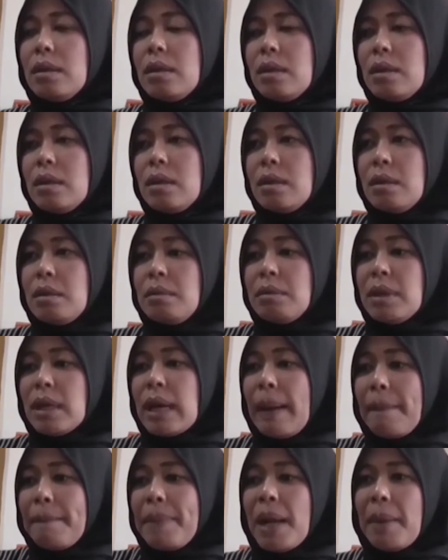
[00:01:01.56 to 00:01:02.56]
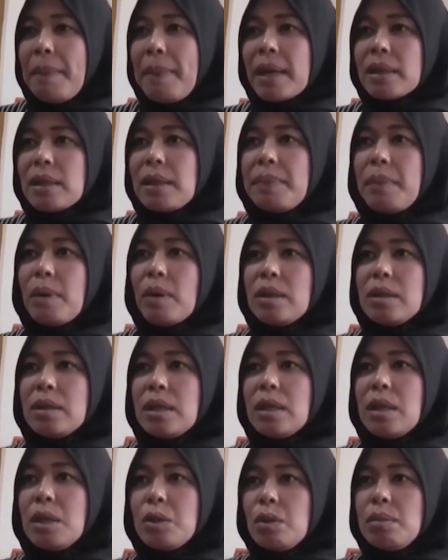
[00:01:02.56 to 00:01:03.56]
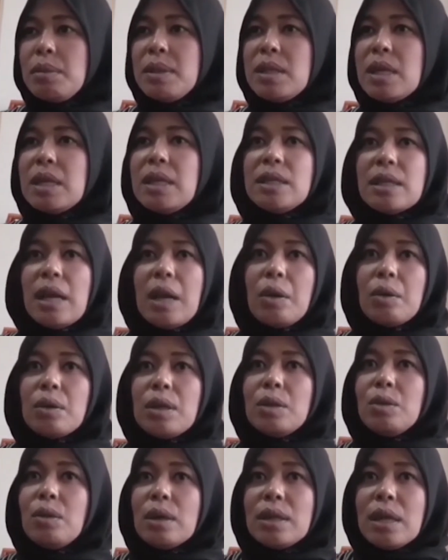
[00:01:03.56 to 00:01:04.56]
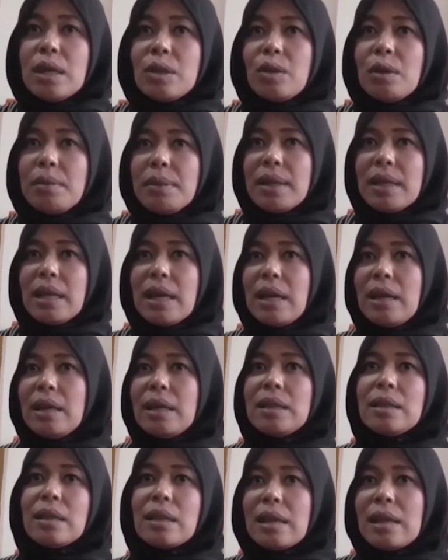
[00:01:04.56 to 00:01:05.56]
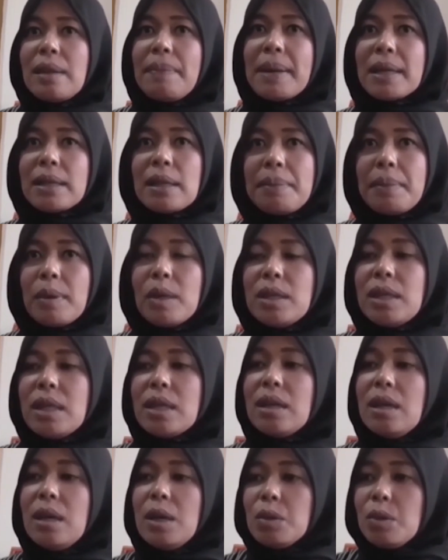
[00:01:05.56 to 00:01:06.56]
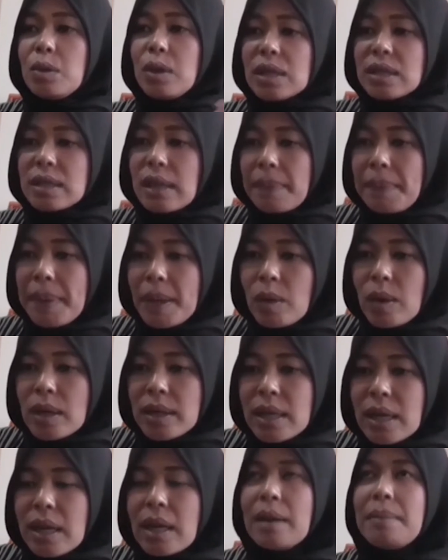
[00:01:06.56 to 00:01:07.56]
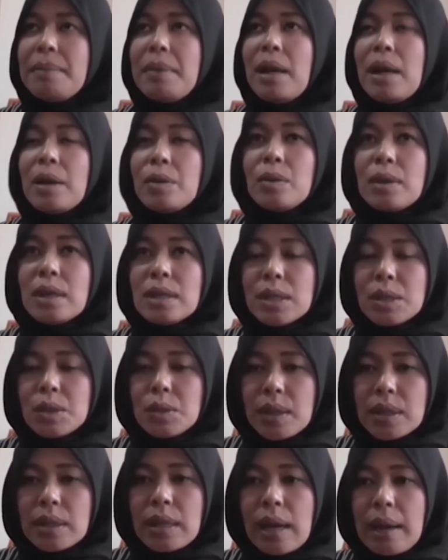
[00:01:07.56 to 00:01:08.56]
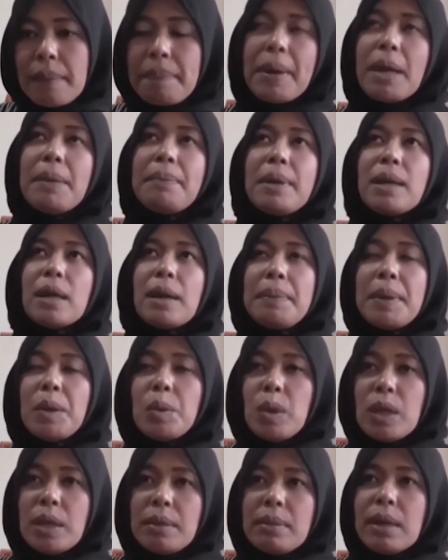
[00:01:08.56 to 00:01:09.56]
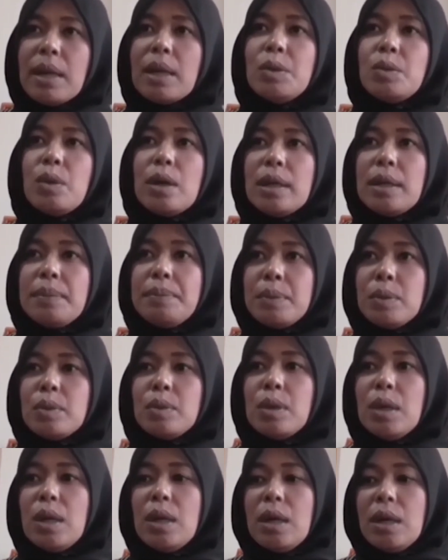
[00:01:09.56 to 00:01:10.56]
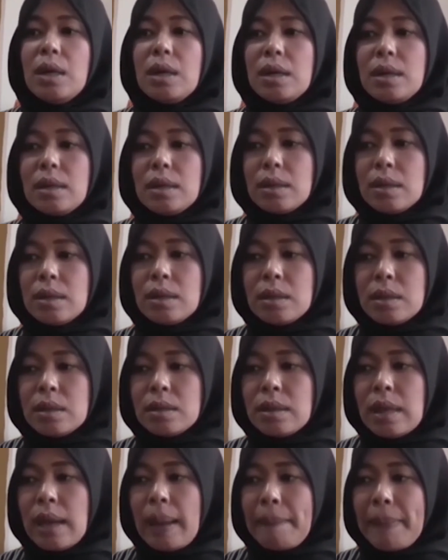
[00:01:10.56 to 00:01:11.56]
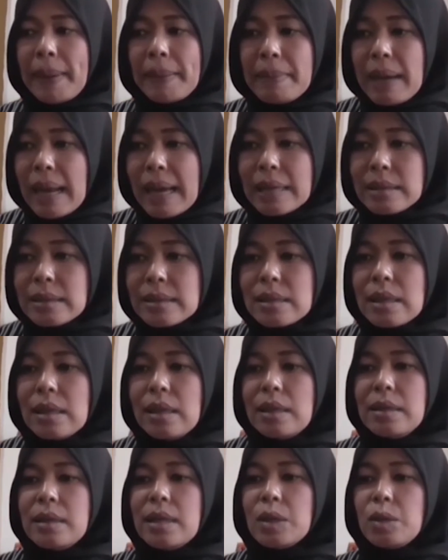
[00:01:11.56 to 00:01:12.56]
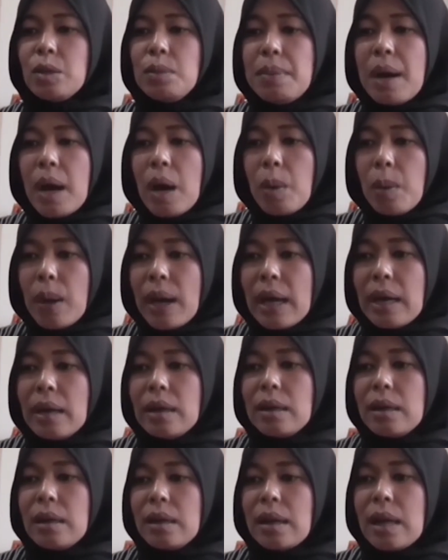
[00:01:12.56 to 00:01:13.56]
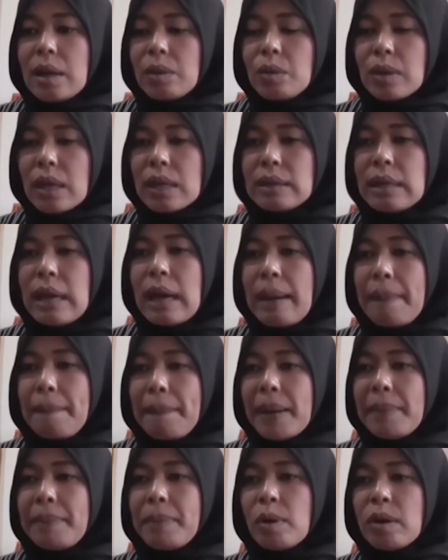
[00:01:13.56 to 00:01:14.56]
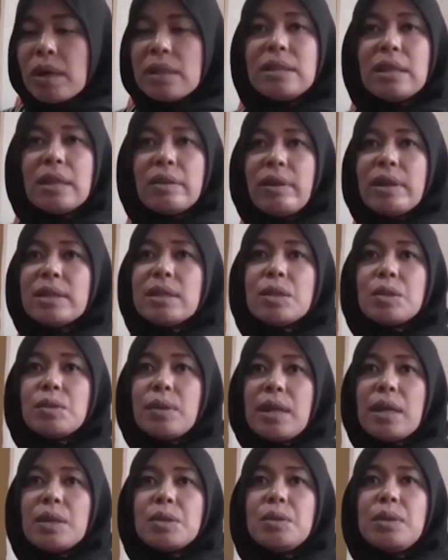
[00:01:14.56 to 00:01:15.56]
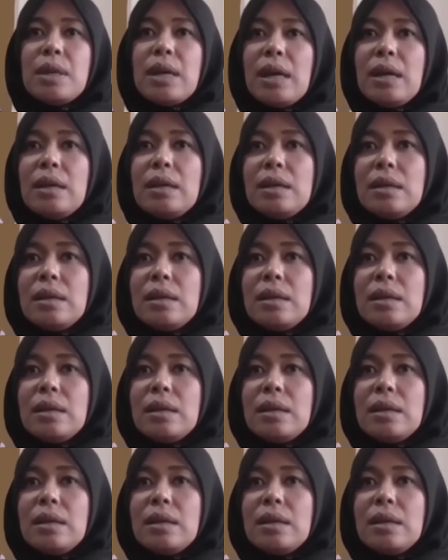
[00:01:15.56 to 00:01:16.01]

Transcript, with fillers: e, mengambil partai politik itu menjadi calon itu adalah domainnya internalnya partai politik tugas KPU adalah melakukan sesuai tahapan PKPU 5 2018 yaitu bahwa lakukan tahapan program jadwal sesuai yang sudah